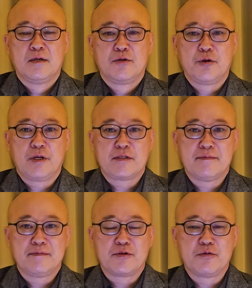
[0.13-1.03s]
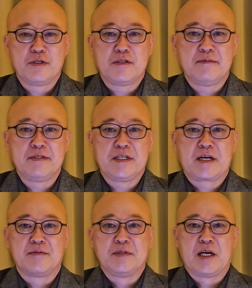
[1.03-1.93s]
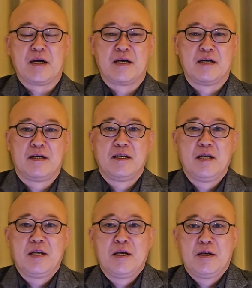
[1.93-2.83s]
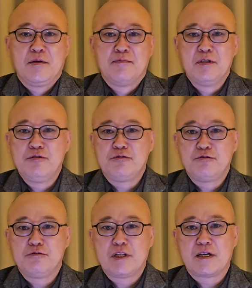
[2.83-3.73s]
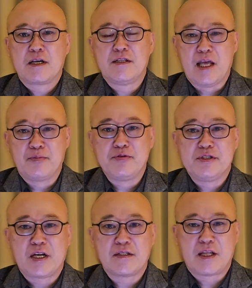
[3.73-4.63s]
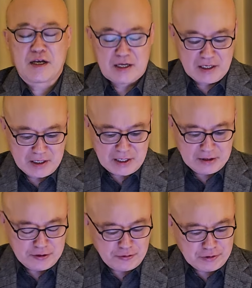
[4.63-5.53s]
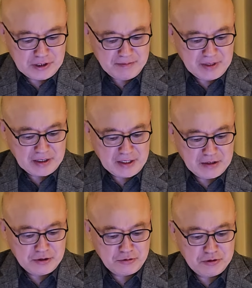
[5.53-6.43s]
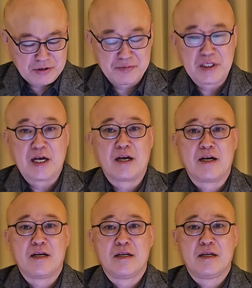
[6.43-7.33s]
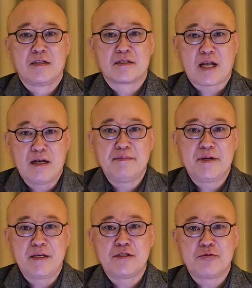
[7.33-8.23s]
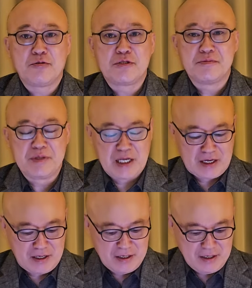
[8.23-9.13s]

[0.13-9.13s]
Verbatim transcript: 휴일 아침 송은재 TV 시작합니다. 민주당의 내분 상태가 갈수록 심각해지고 있습니다. 살벌해지고 있습니다.